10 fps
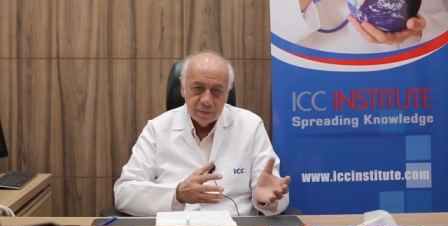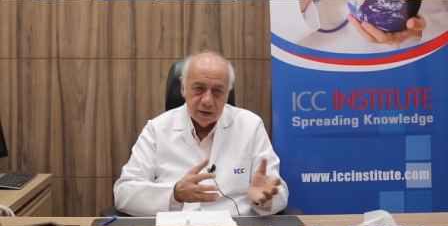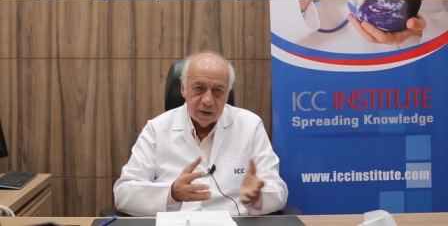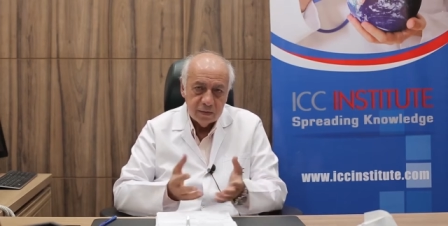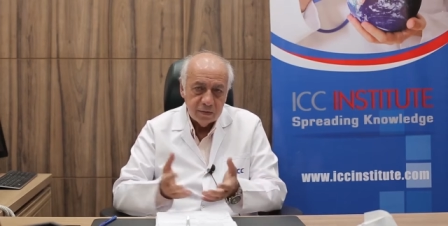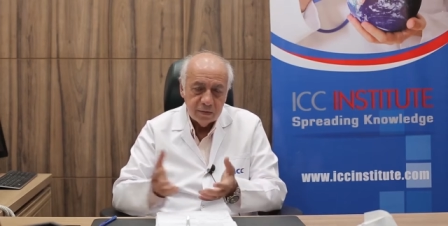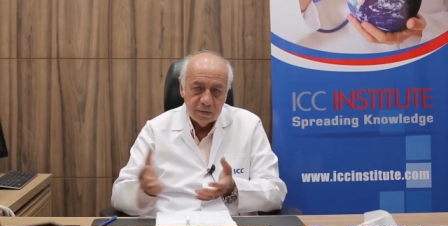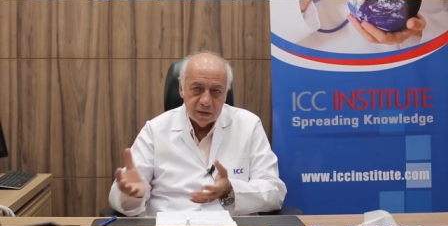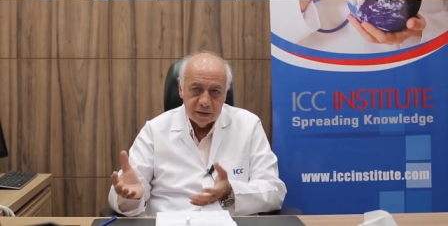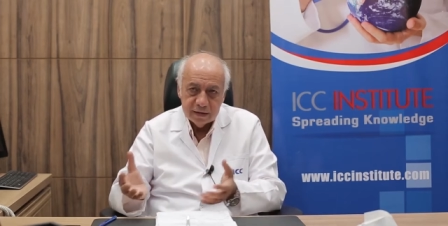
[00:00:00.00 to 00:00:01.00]

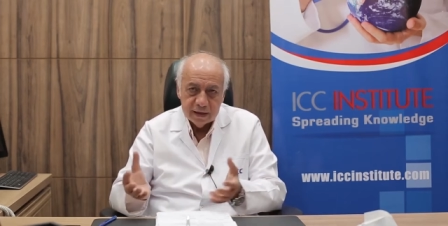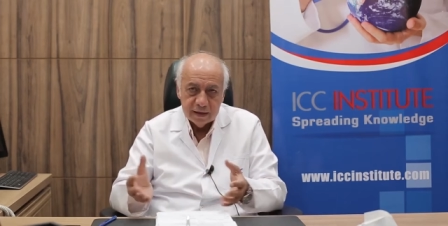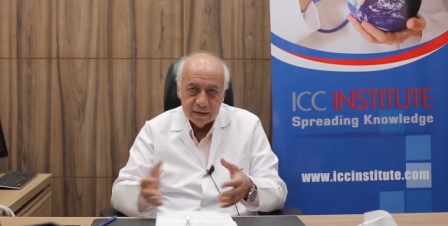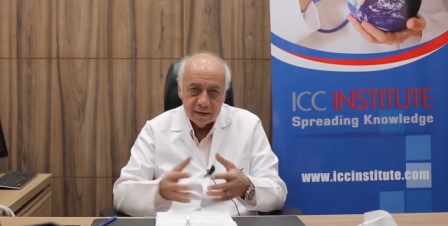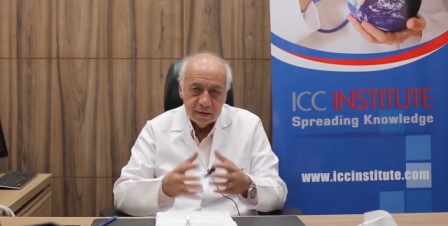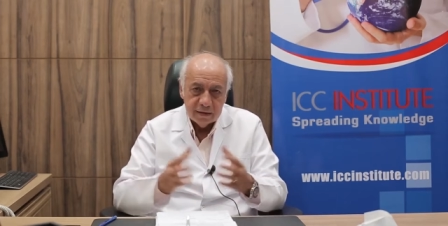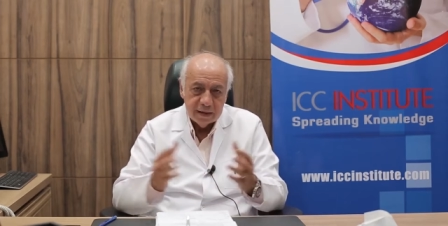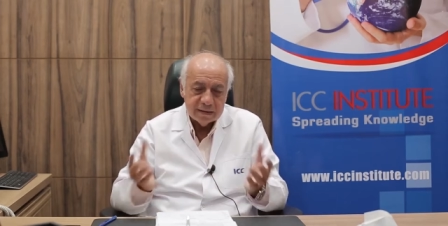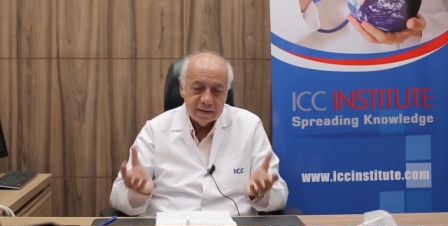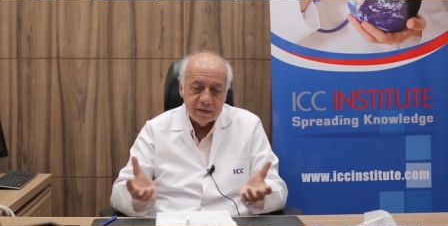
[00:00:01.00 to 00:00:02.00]
كريتيكال آه، كير
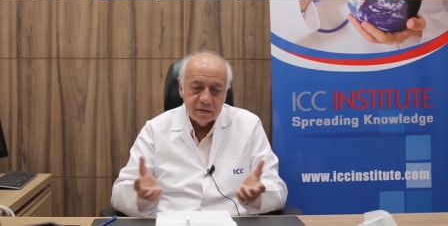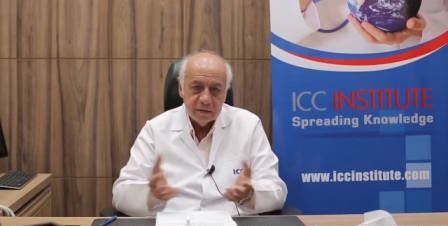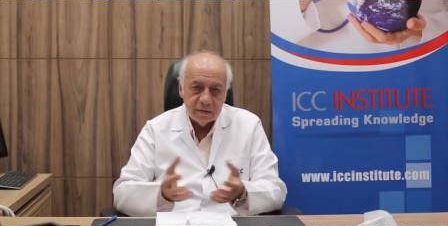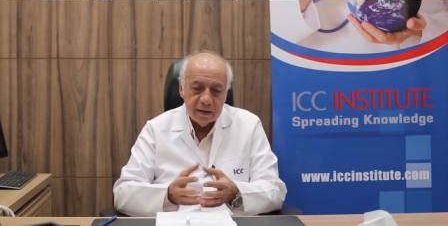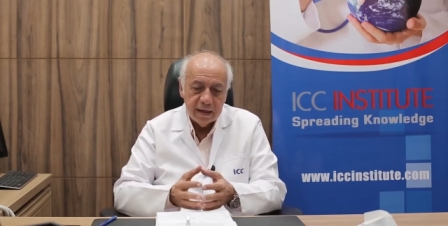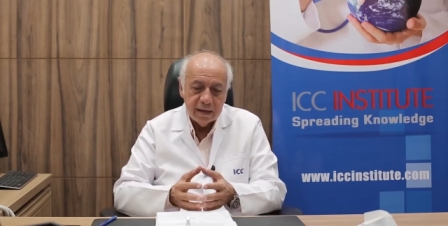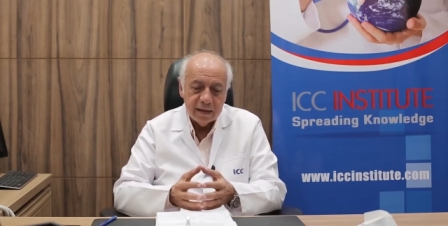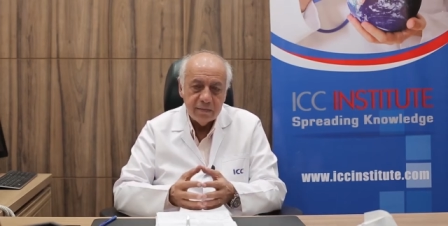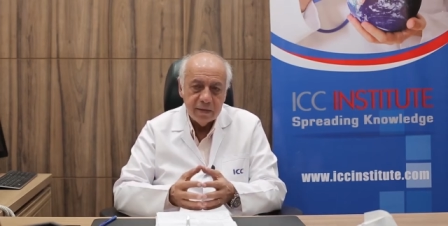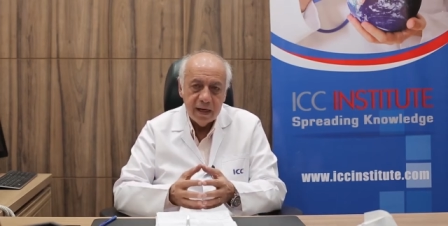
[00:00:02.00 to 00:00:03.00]
الناس دي كلها
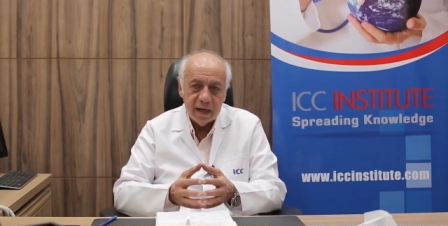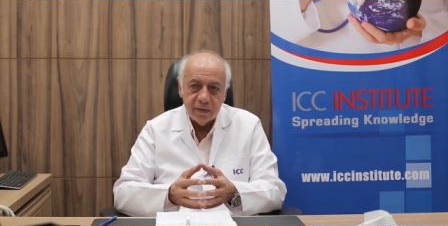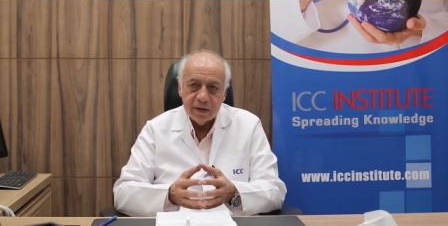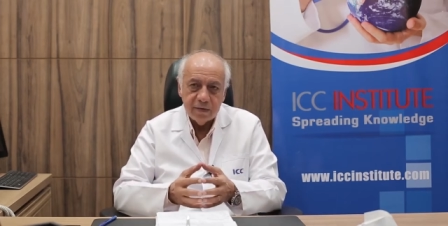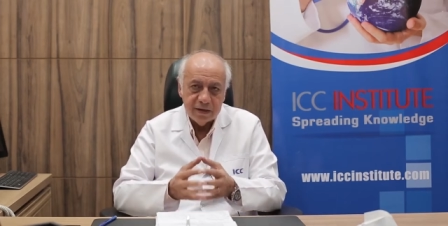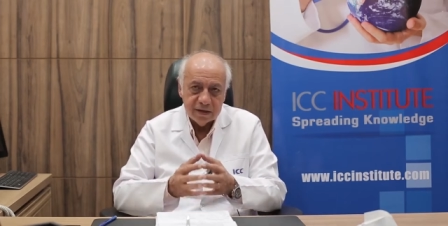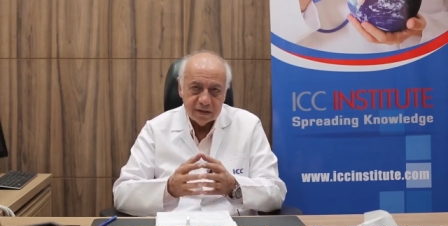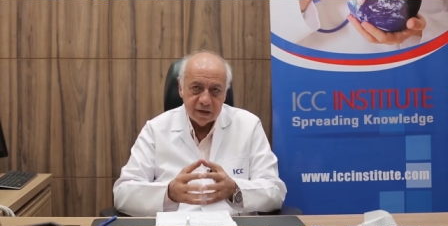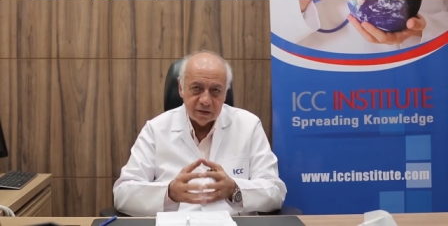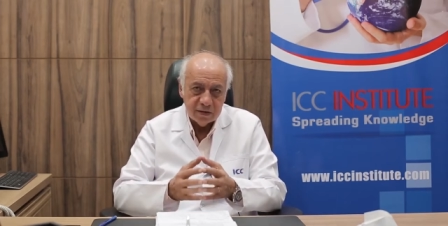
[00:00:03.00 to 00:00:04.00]
يهمها قوي يبقى في
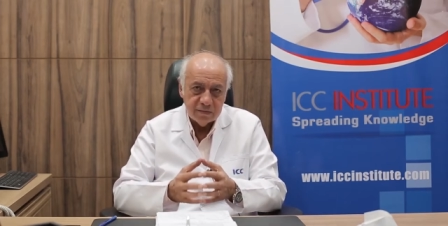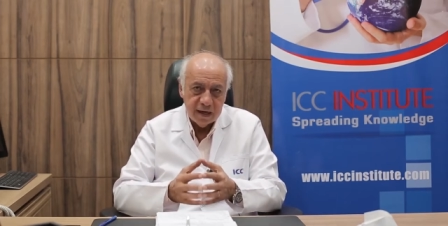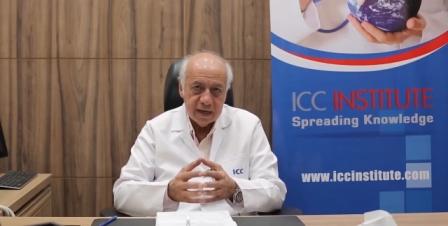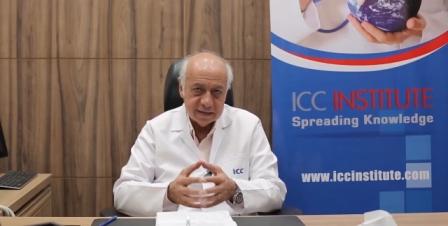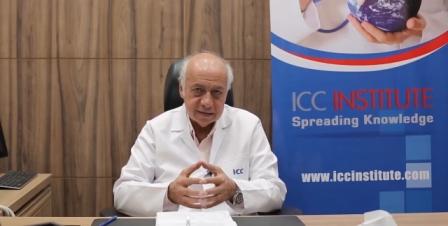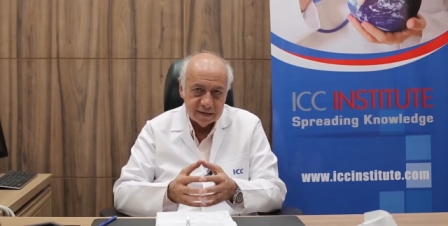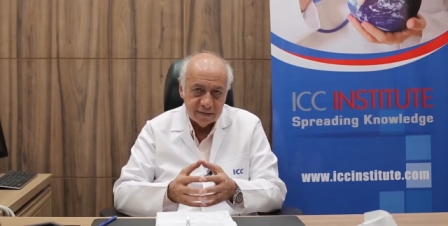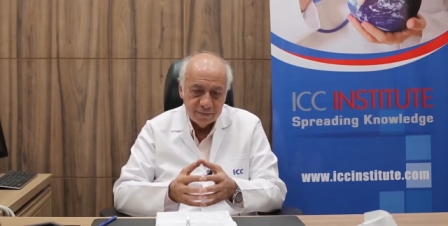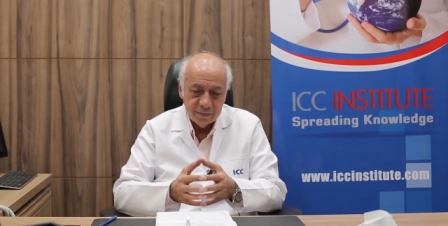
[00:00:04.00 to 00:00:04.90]
ديسكشن مع الاساتذه